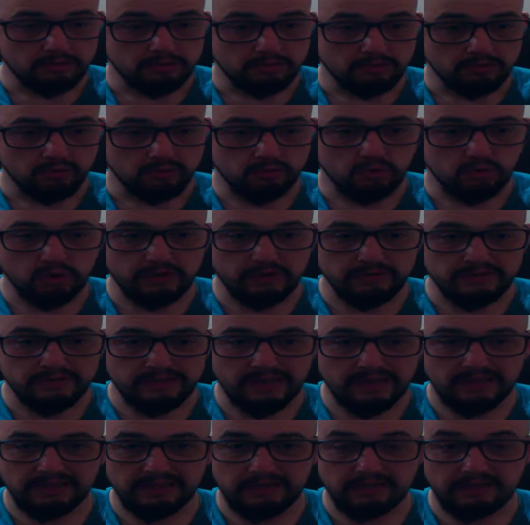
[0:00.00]
görev
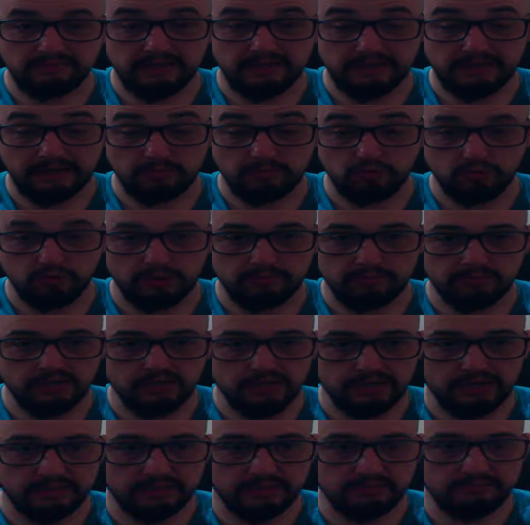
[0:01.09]
silahlarım var. Yani görev
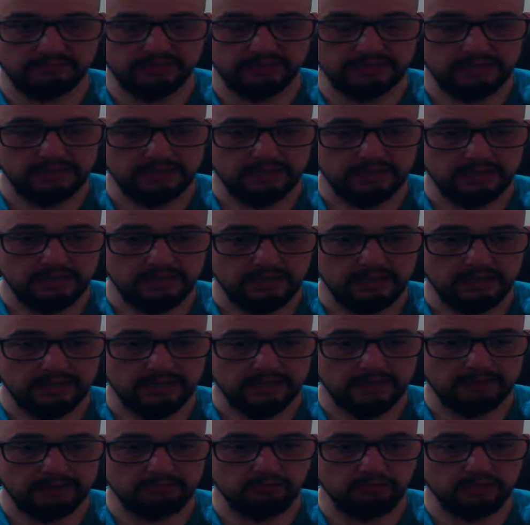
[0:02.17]
bıçaklarım var. Eğer
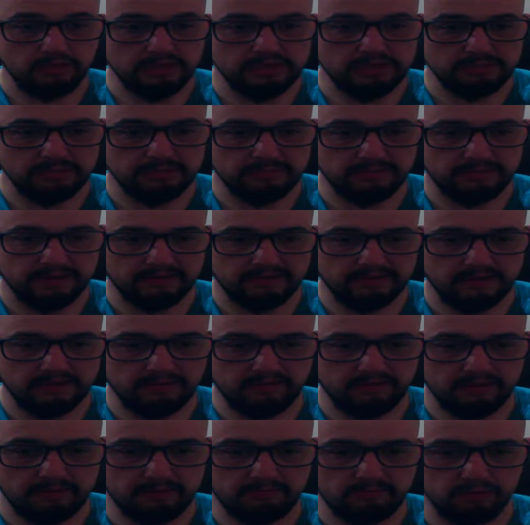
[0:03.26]
böyle XP partiler
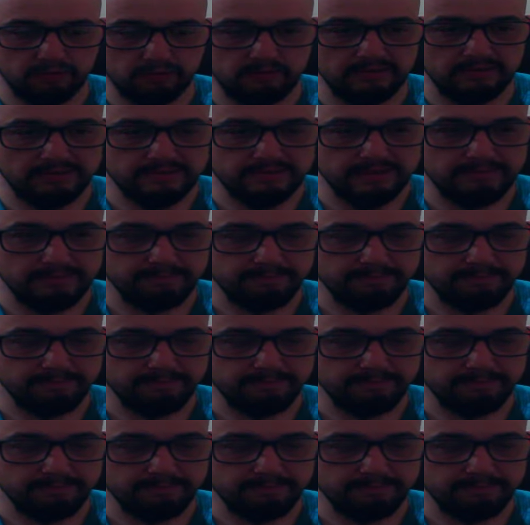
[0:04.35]
falan bulabilirsem